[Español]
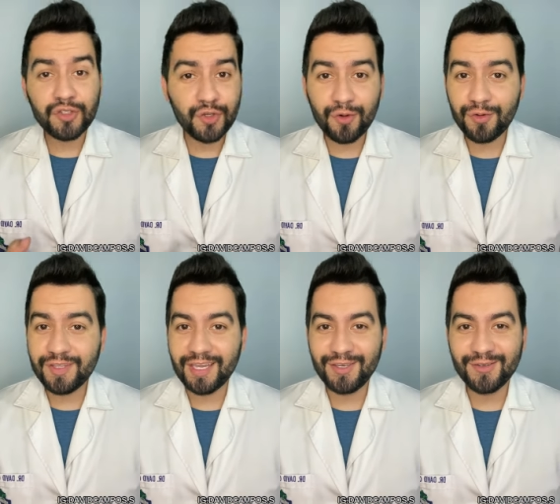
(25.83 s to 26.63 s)
No son
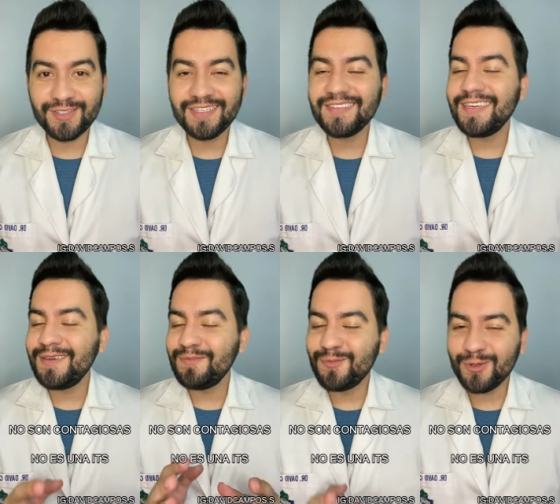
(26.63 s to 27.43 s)
contagiosas
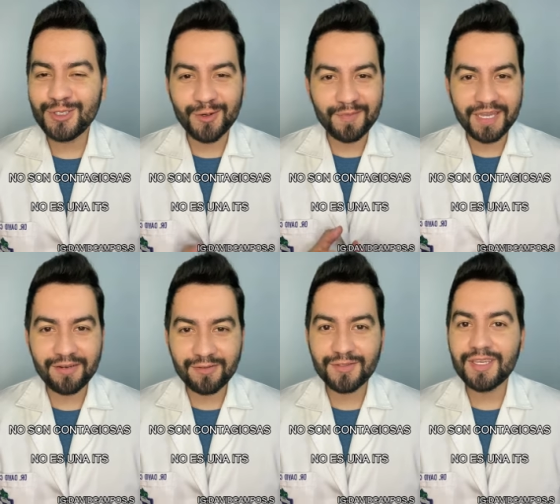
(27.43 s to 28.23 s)
y mucho
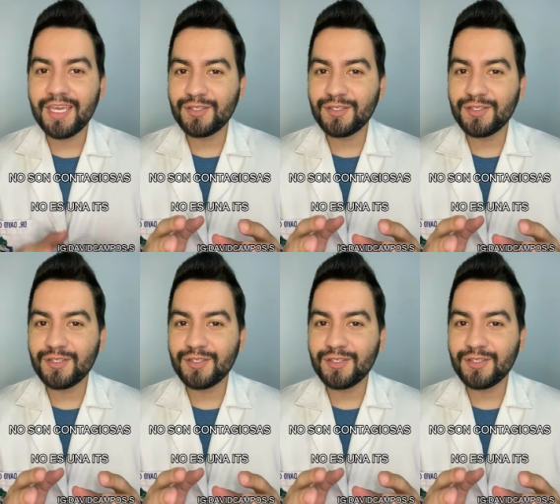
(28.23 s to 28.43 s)
menos